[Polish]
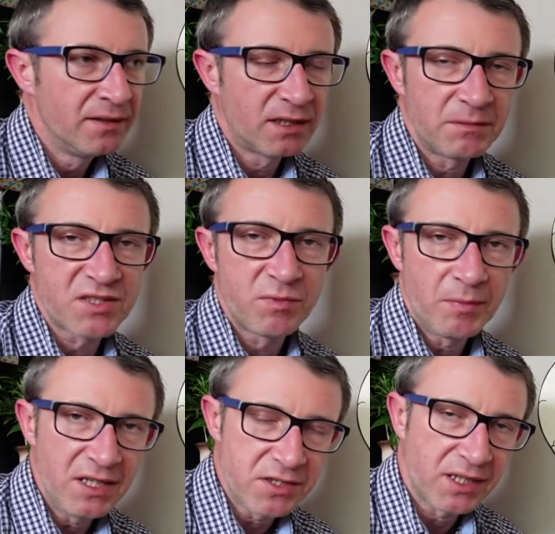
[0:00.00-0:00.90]
Natomiast w
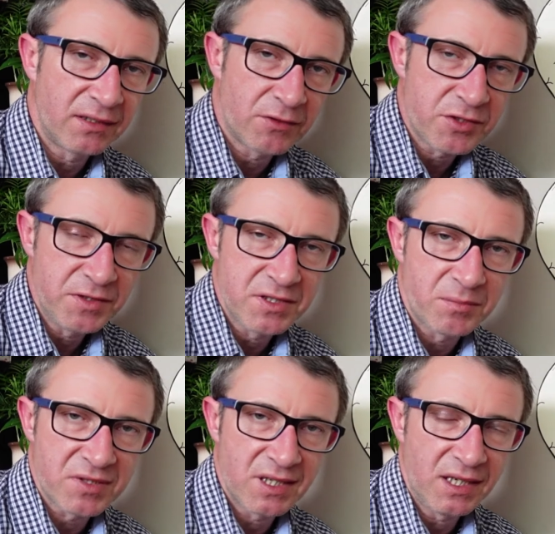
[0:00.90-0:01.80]
momencie, kiedy oczywiście
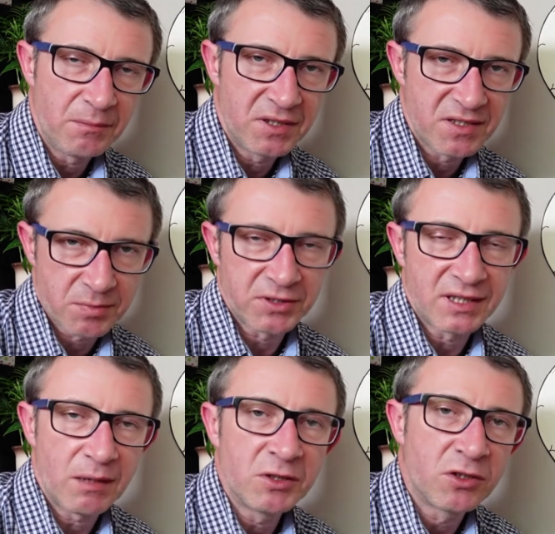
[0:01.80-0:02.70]
poznajemy,
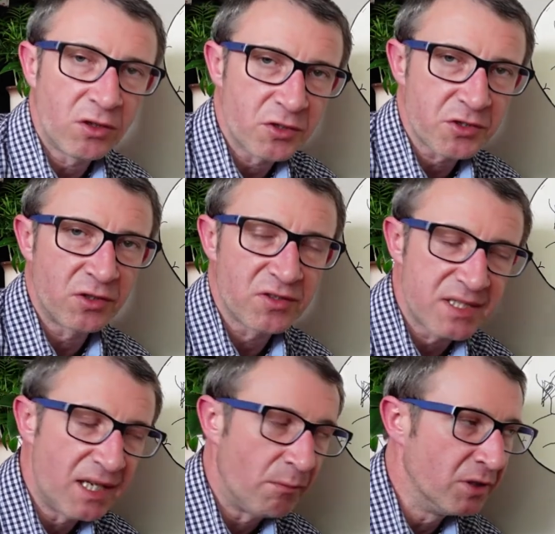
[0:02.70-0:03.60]
spotykamy kogoś, kogo
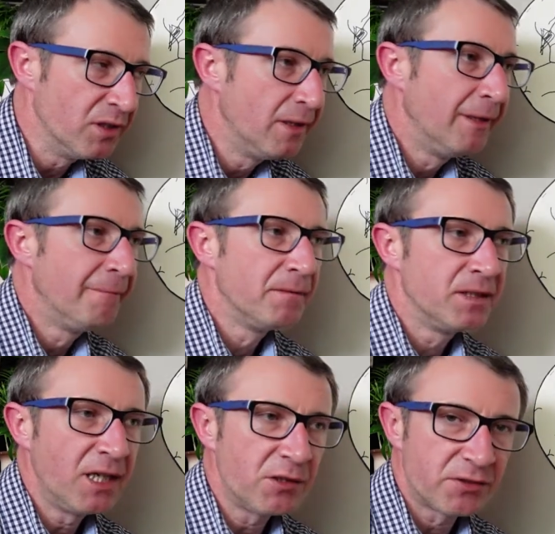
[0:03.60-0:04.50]
znamy,
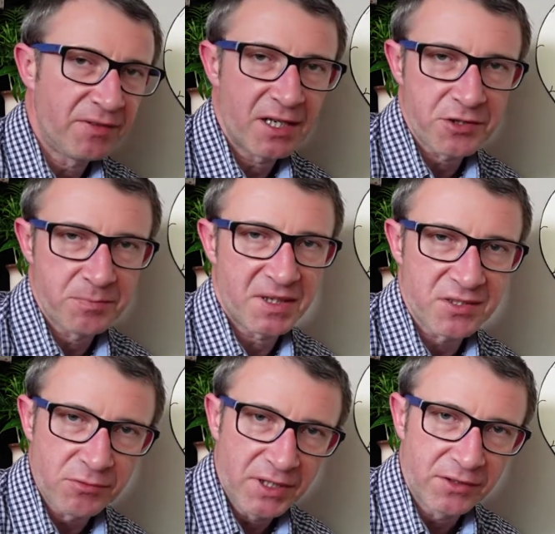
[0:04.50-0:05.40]
jego twarz
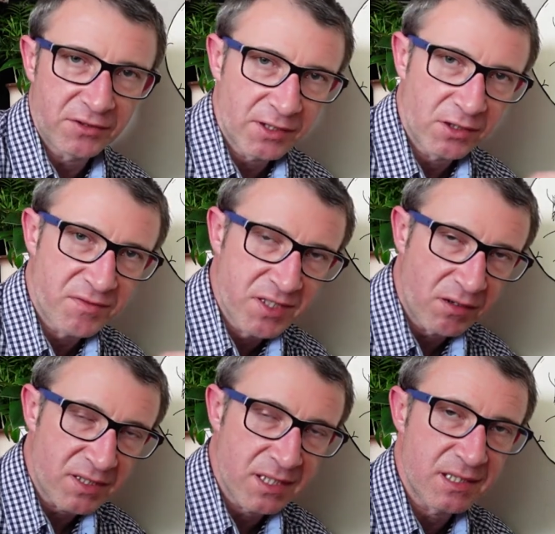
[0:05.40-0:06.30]
pasuje do tego
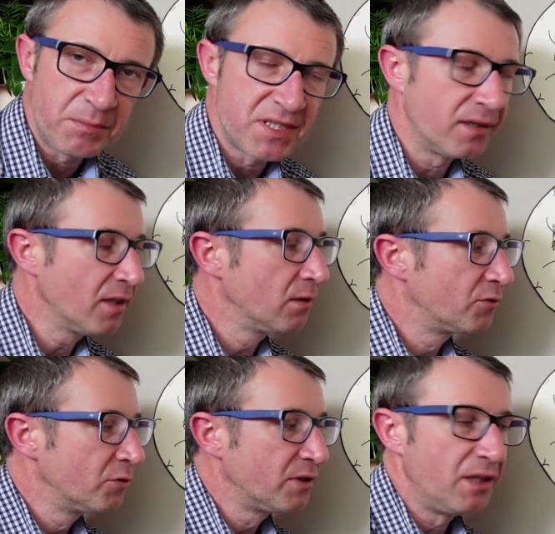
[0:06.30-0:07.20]
wzorca zapisanego
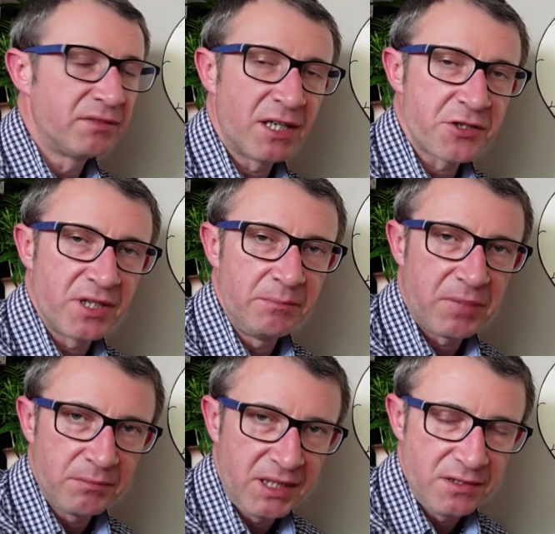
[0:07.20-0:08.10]
tutaj w naszej
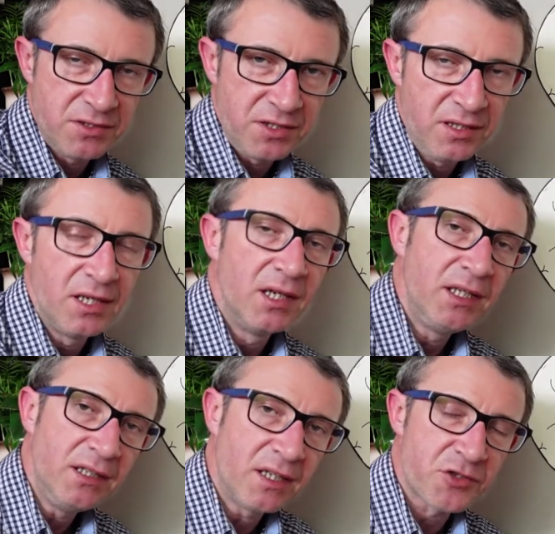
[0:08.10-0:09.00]
pamięci
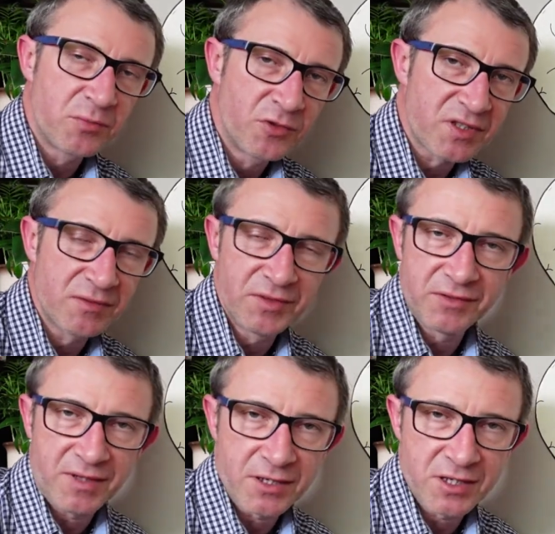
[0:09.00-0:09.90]
i nasz mózg
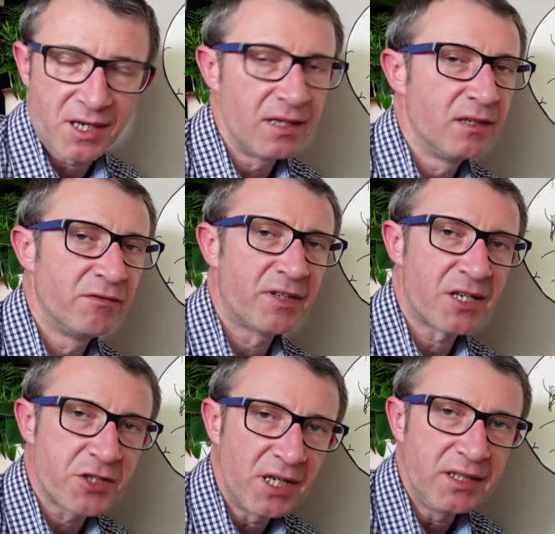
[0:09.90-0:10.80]
wytwarza
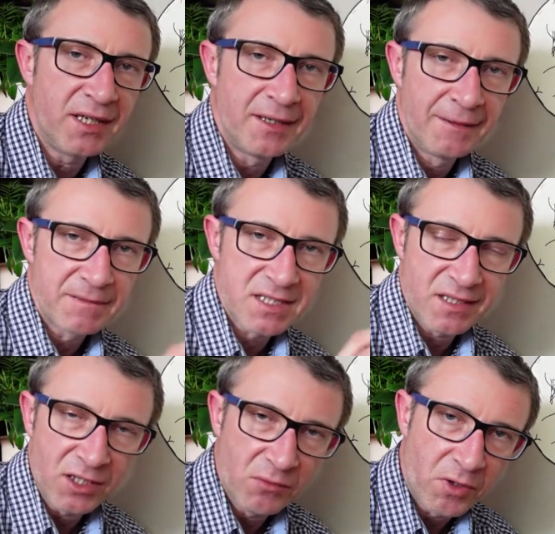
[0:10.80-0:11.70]
wrażenie
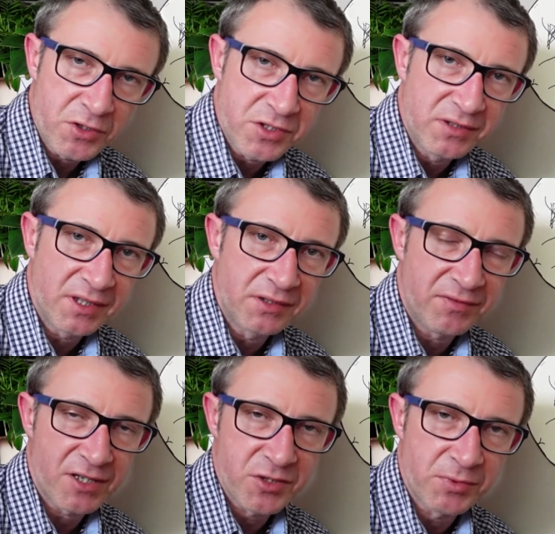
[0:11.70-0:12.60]
znajomości tej
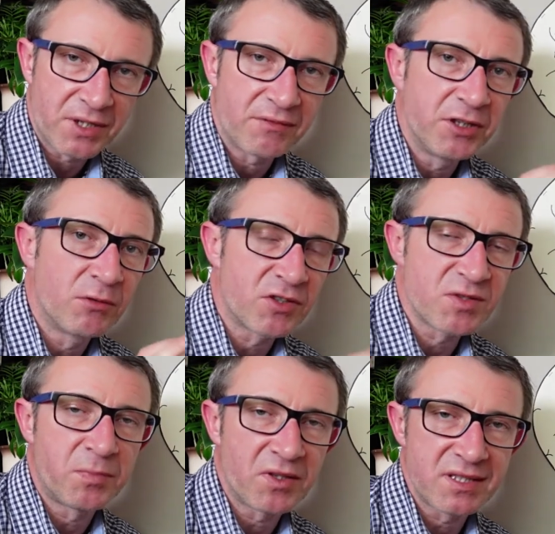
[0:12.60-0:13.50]
twarzy, potrafi ją
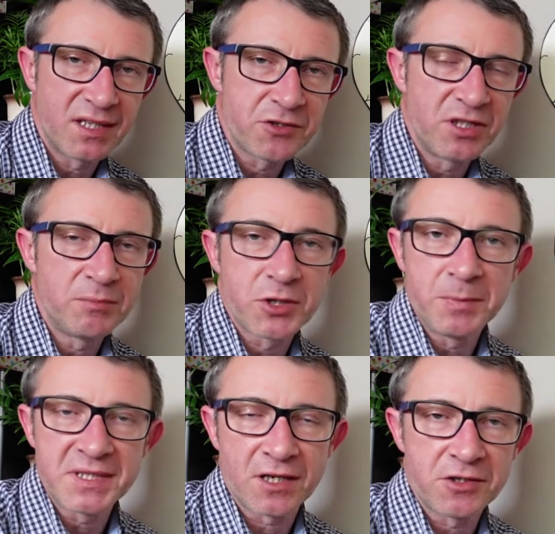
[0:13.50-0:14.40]
rozpoznać, czyli
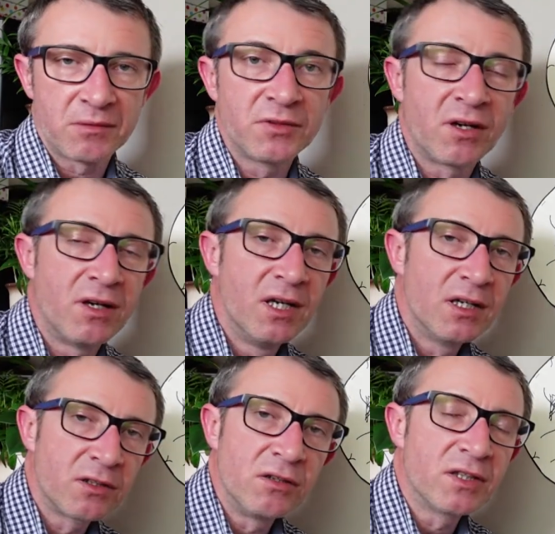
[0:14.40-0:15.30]
przypisać ją do
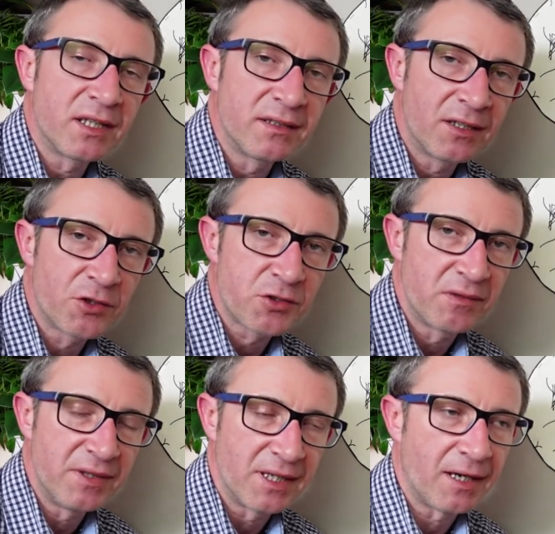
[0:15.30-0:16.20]
konkretnego
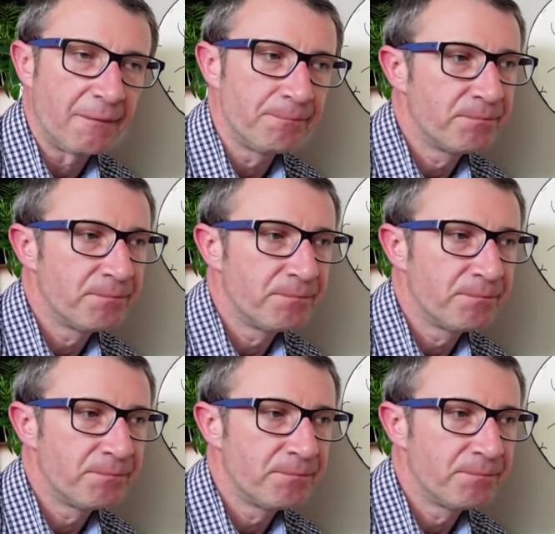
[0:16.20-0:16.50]
człowieka.